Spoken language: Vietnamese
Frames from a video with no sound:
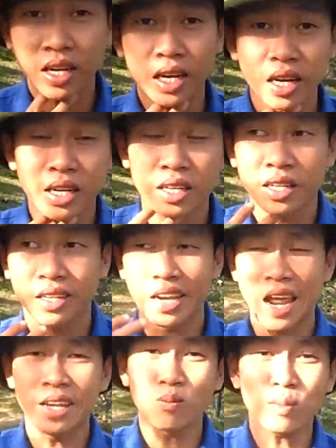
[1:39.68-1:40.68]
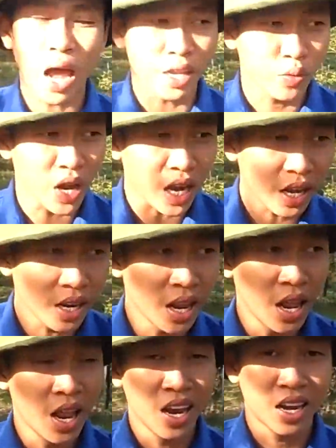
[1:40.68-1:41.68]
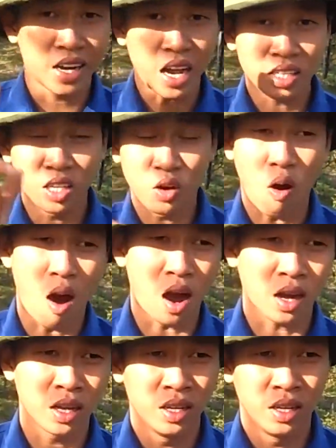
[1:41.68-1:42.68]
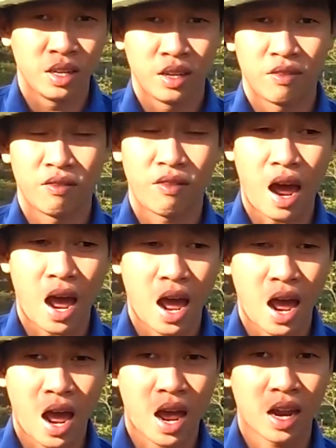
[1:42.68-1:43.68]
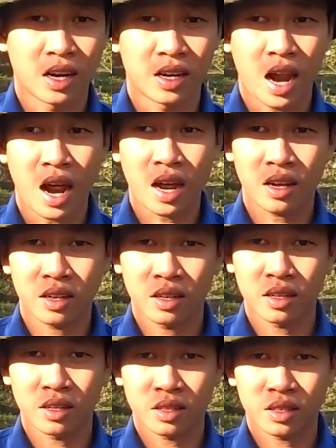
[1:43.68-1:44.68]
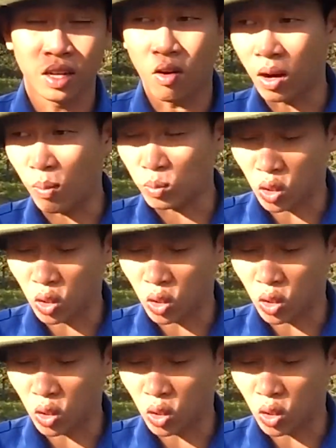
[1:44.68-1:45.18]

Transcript: dính đến chúng ta nhiều nhất đấy là rác sinh hoạt và rác từ hoạt